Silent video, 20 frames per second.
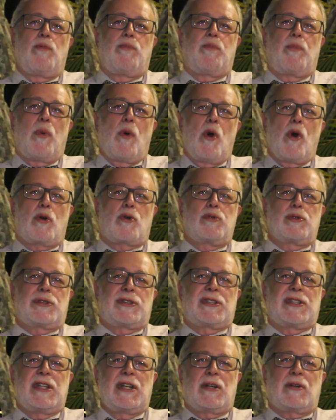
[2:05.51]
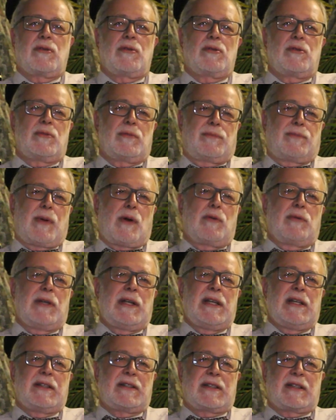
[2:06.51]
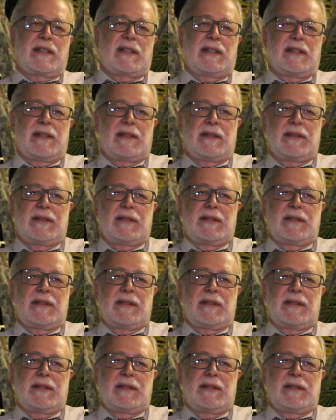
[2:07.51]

um pouco o ciclo paulista